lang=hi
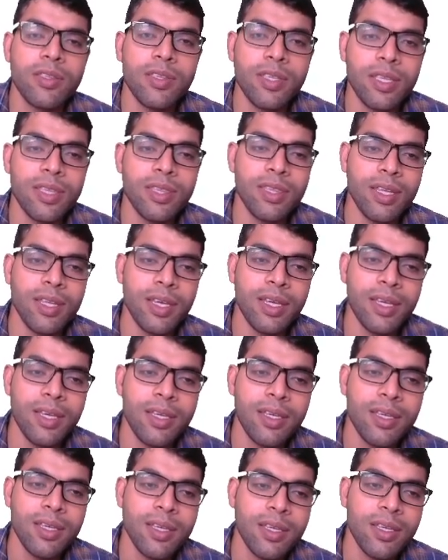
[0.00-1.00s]
सत्रह
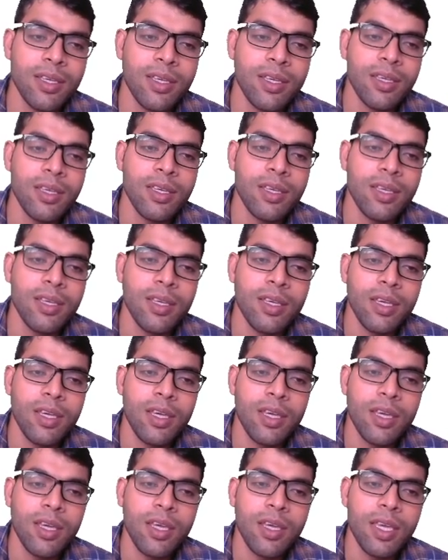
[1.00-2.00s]

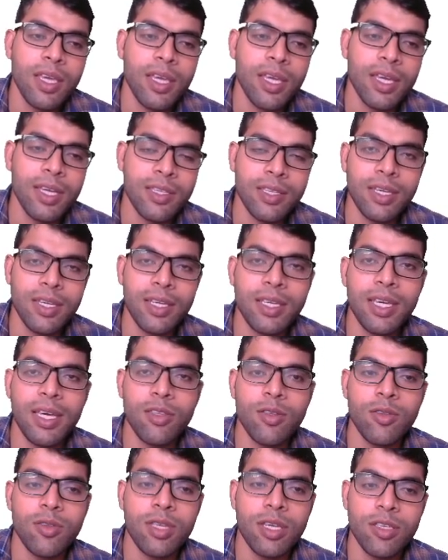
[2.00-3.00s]
एक संख्या
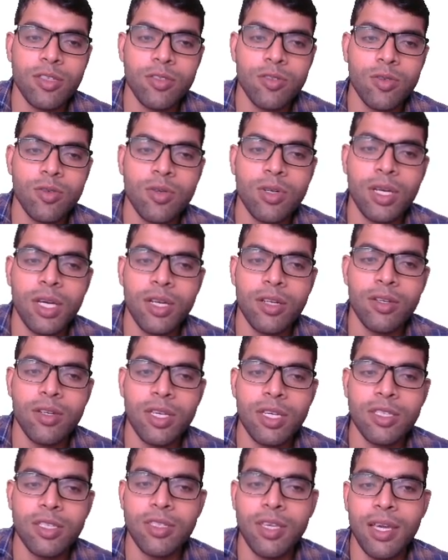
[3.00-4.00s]
तो दस जोड़कर और
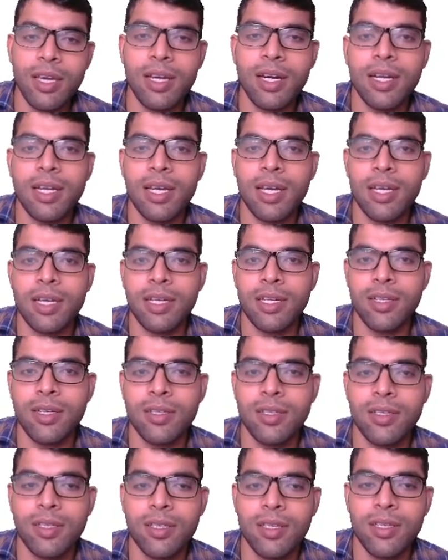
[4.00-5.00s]
एक छः घटाकर
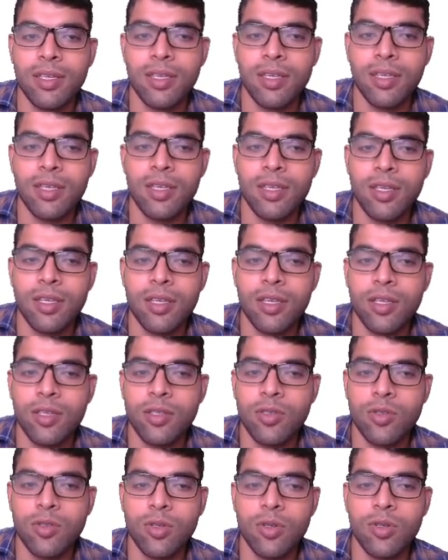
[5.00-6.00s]

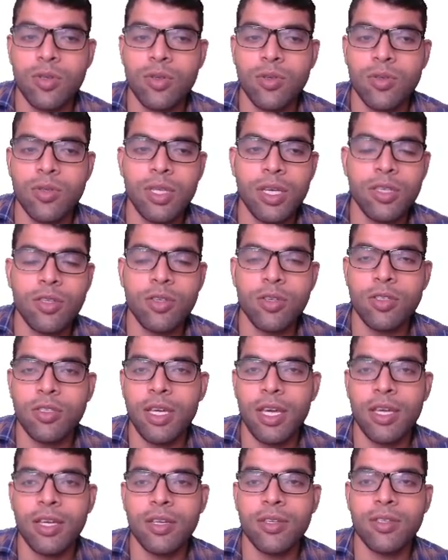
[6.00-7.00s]
तो दस और
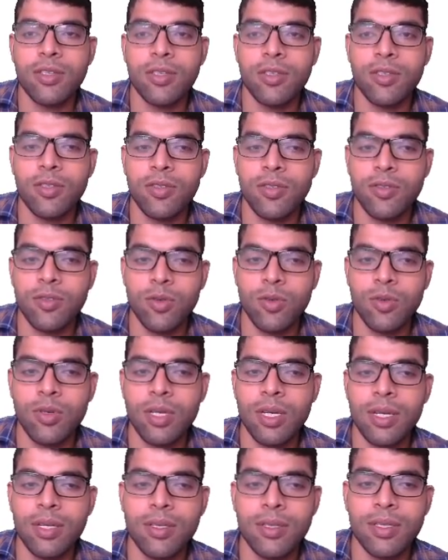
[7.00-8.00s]
छः
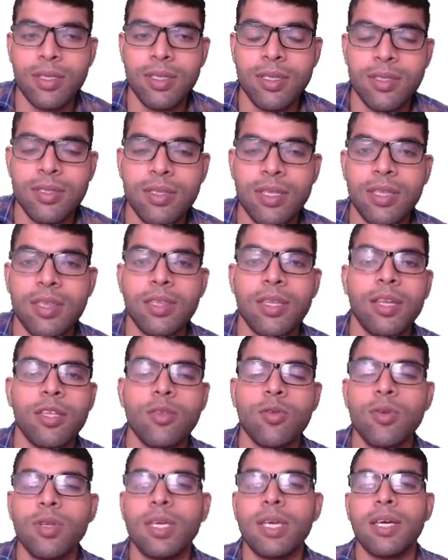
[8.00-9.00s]
जोड़कर सत्रह
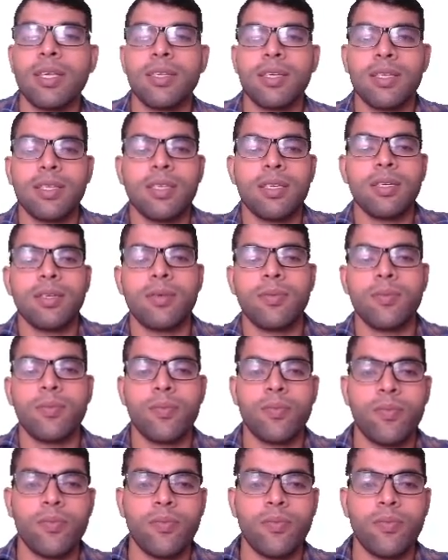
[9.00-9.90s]
तो नहीं आ सकता है